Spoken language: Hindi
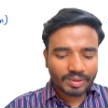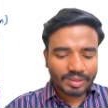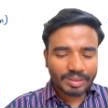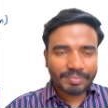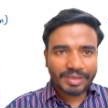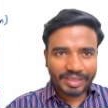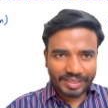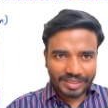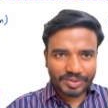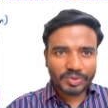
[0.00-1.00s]
अभी
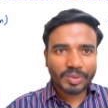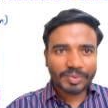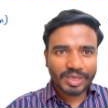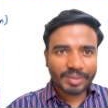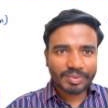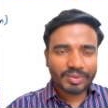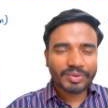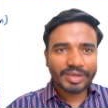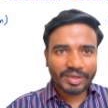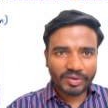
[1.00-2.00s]
का जो टॉपिक है अपना वो
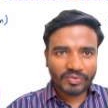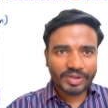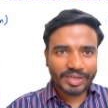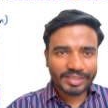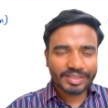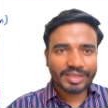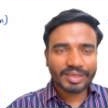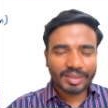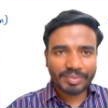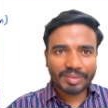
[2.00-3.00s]
ट्रिगडोफाइट्स है
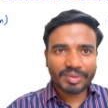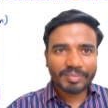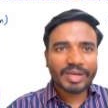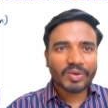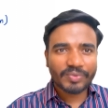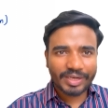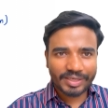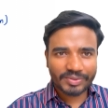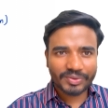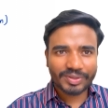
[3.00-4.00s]
अभी हमने
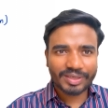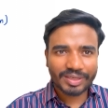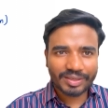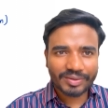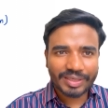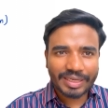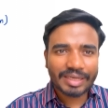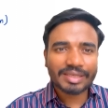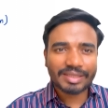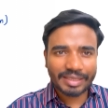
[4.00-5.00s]
ब्रायोफाइट्स और और
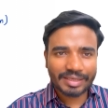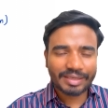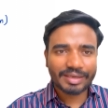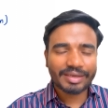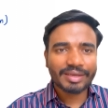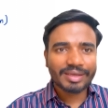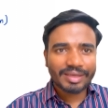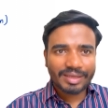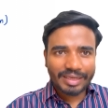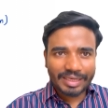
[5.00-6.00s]
एलगी देख लिया है
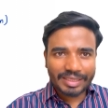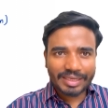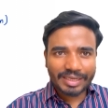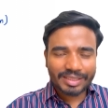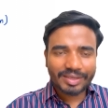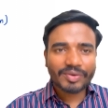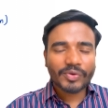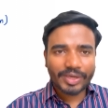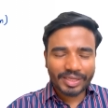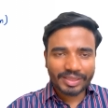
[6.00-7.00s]
एलगी क्या था
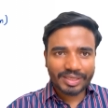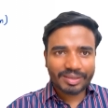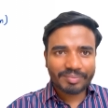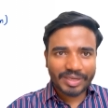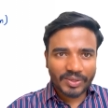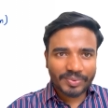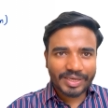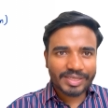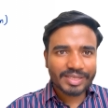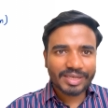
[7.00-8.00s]
एक्वेटिक था ब्रायो
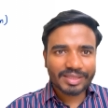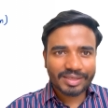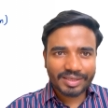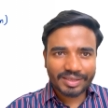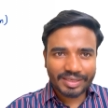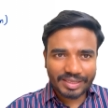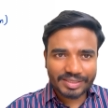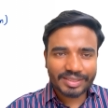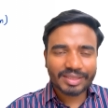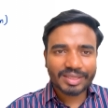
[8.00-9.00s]
क्या था
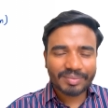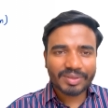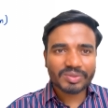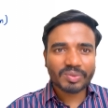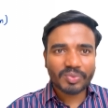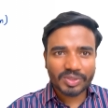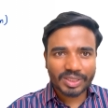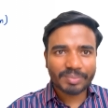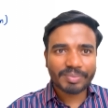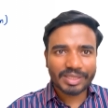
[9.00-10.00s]
टेरिसियल था बट उसको बहुत
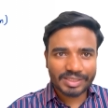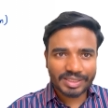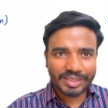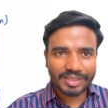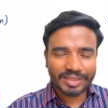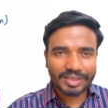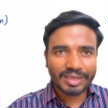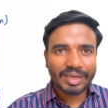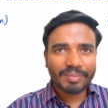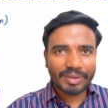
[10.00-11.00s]
ज़्यादा पानी चाहिए था
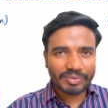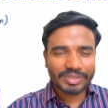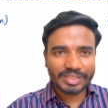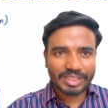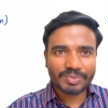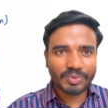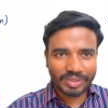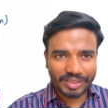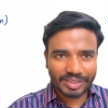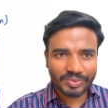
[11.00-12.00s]
बट वो सक्सेसफुल
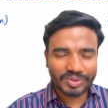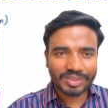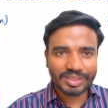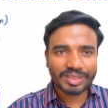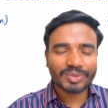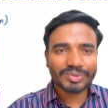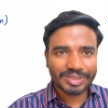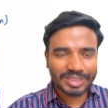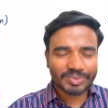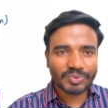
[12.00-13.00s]
नहीं था उतना ज़्यादा क्यों
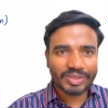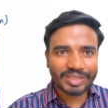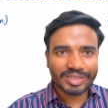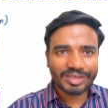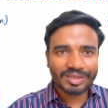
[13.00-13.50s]
सक्सेसफुल नहीं था